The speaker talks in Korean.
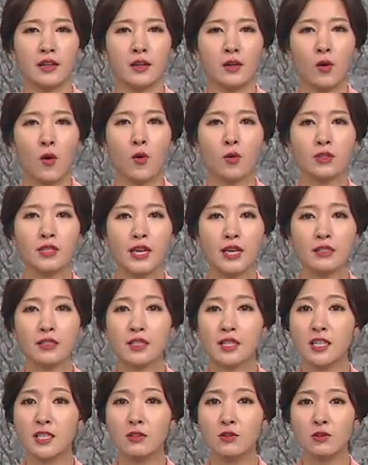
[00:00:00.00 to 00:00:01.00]
공장
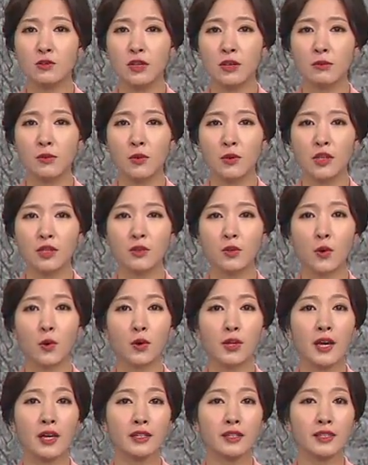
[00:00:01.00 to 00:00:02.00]
진출입로인
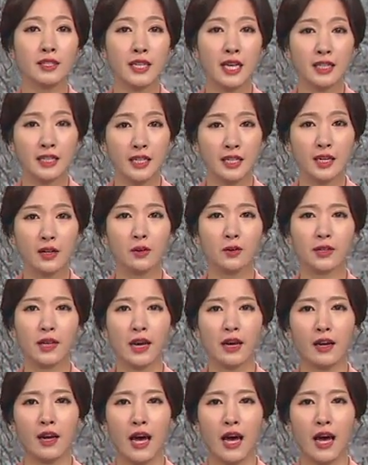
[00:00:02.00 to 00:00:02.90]
교량을 차단하거나